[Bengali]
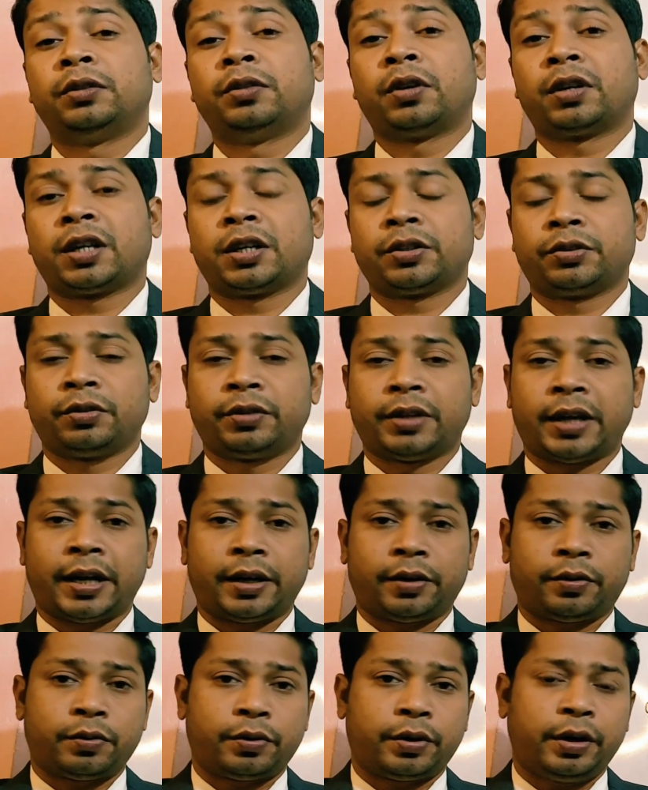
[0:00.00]
দরখাস্ত
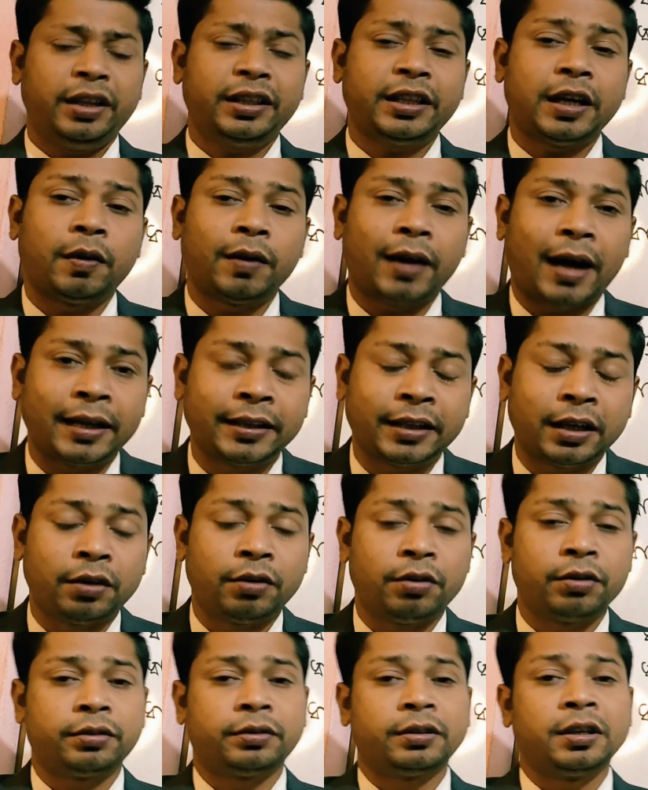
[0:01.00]
দায়ের করে তাহলে
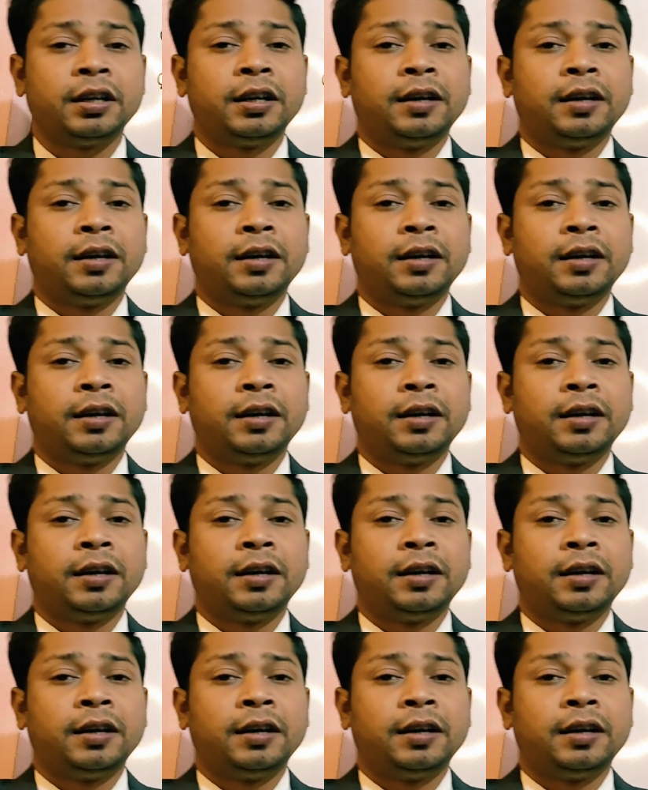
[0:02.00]
আদালত